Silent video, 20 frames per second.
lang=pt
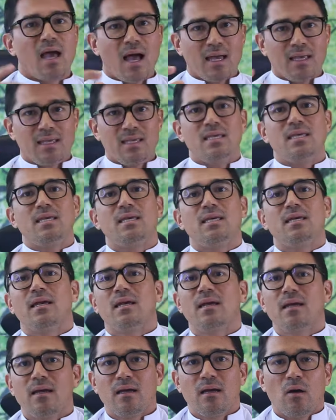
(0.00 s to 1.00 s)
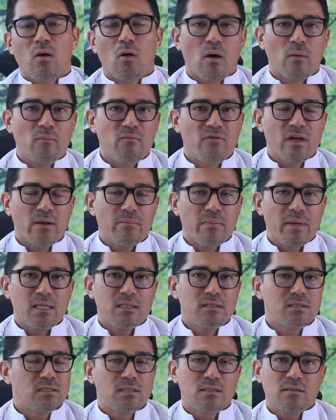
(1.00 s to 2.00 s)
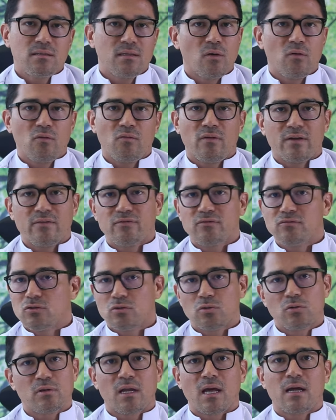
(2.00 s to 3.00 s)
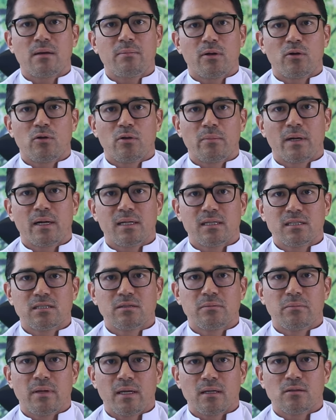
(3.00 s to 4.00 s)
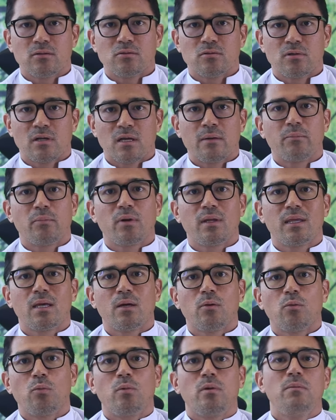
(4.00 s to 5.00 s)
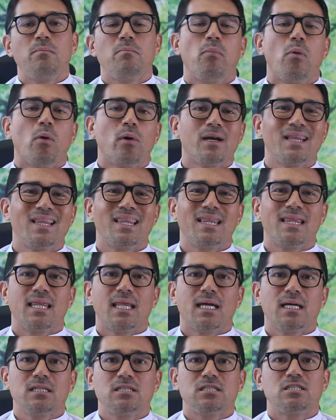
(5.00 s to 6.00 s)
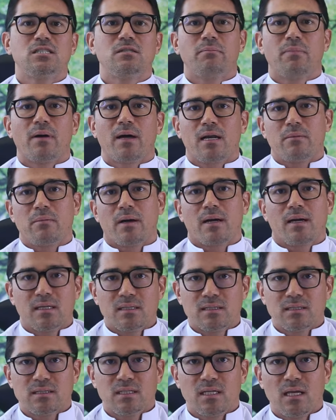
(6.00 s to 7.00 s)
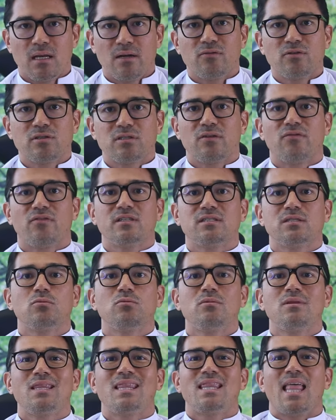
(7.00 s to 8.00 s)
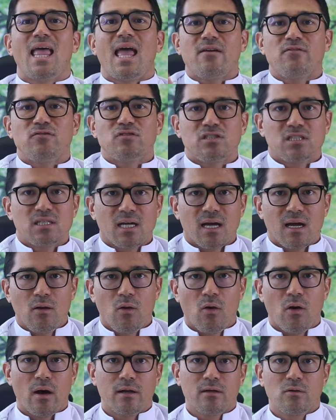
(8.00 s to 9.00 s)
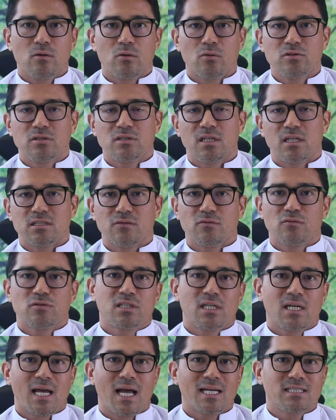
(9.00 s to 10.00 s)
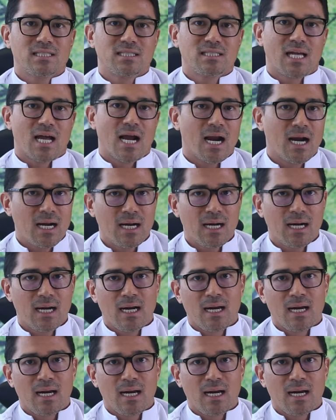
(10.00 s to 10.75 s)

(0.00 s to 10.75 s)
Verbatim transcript: aí obviamente não vai funcionar para o emagrecimento, né? Porque o importante para emagrecer é você fazer um déficit calórico, ou seja, você gastar